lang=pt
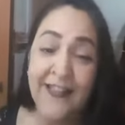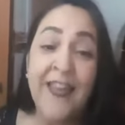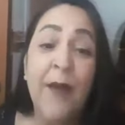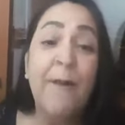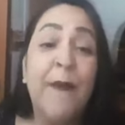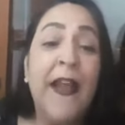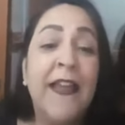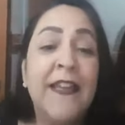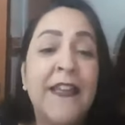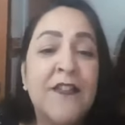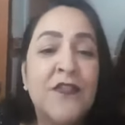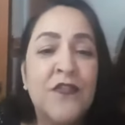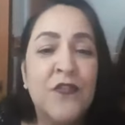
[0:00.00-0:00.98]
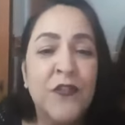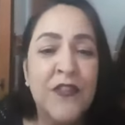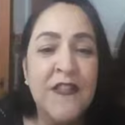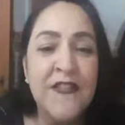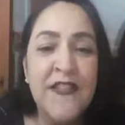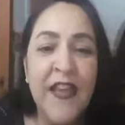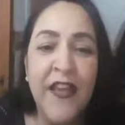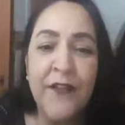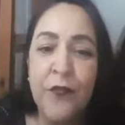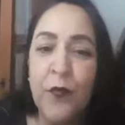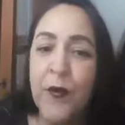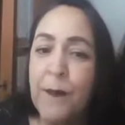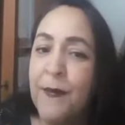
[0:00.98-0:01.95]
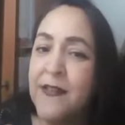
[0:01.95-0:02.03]
que é para isso que serve um
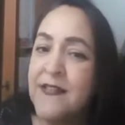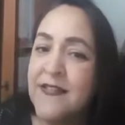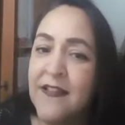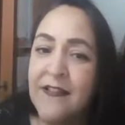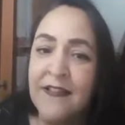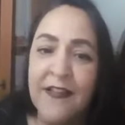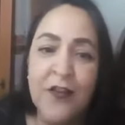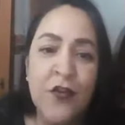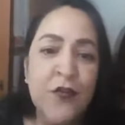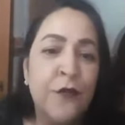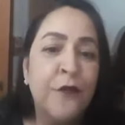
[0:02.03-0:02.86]
representante,